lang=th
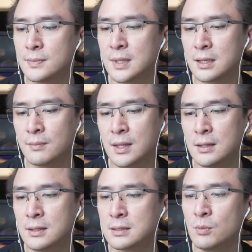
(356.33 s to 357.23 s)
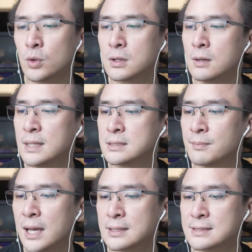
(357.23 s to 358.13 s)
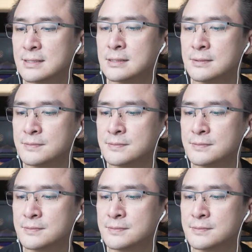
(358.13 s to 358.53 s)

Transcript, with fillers: นะครับตำรวจก็ไม่สัมภาษณ์กับสื่อ